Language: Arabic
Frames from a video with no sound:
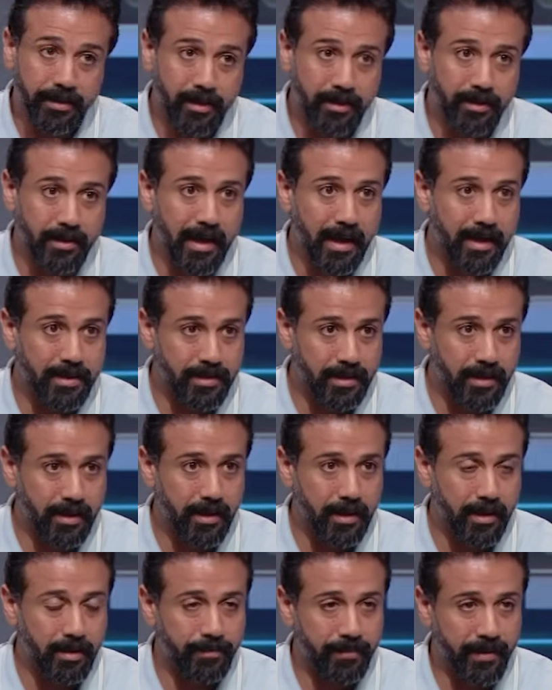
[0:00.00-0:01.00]
ان هذه
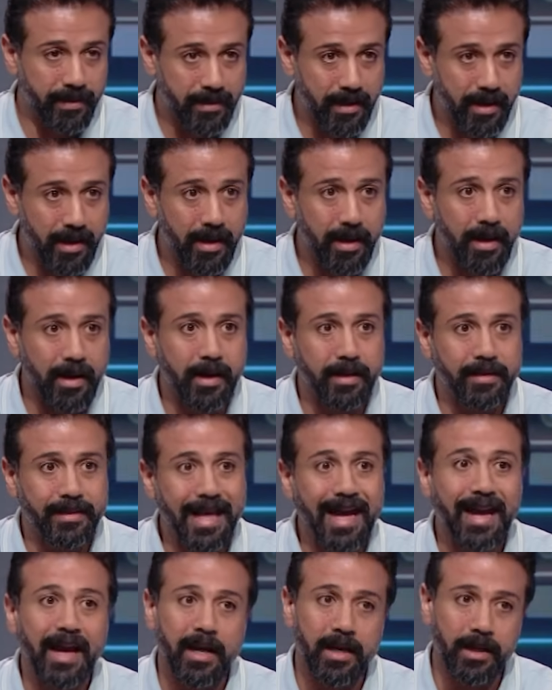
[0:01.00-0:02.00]
الفتاه
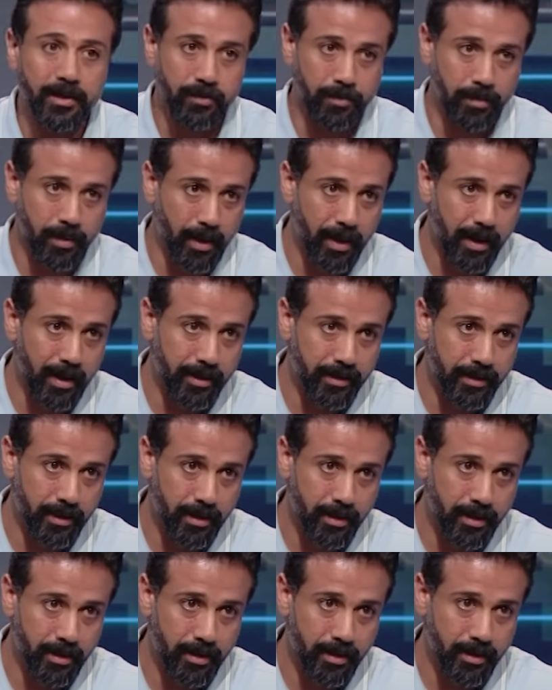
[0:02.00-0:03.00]
دخلت في مرحله
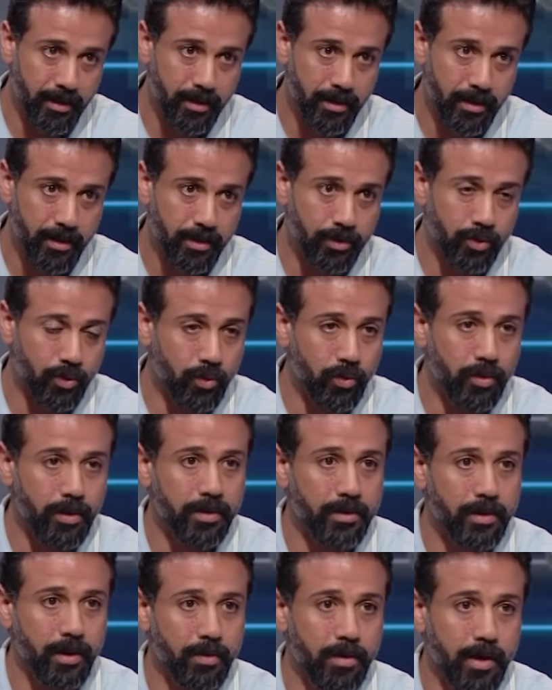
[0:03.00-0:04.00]
ايه اه دخول
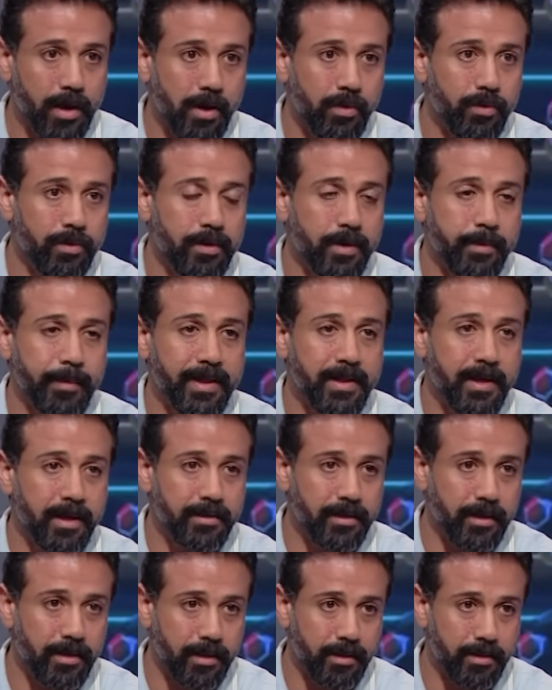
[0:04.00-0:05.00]
الدوره او ان بدات
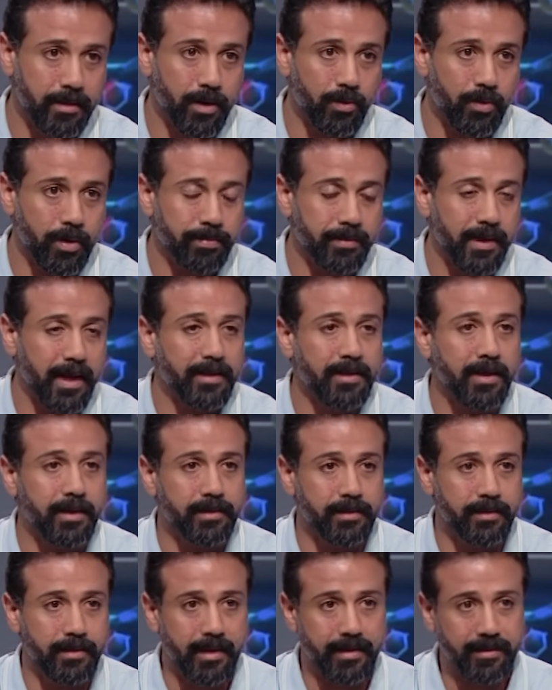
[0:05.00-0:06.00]
الدوره بتاعتها
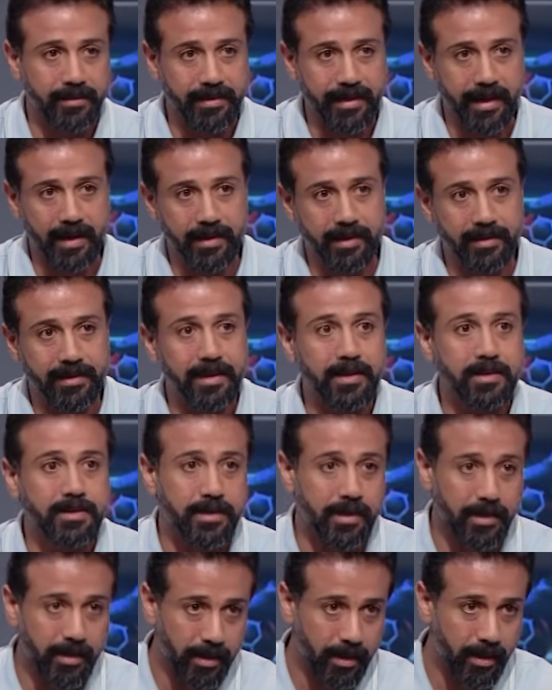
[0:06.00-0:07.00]
تت يعني
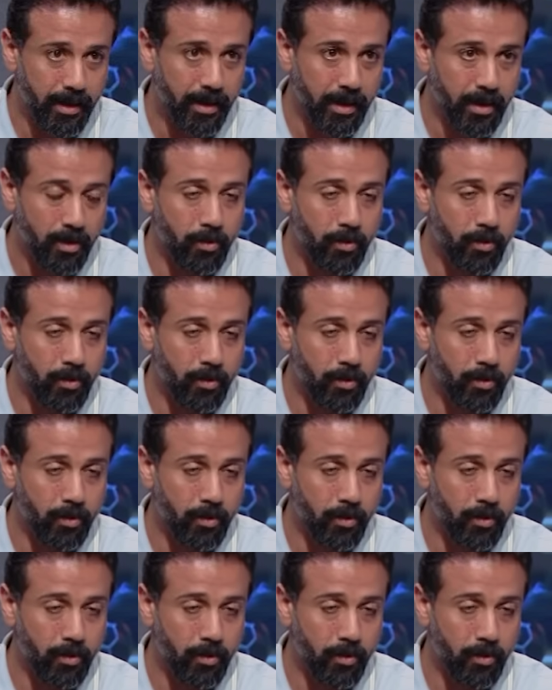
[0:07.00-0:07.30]
تنزل مم.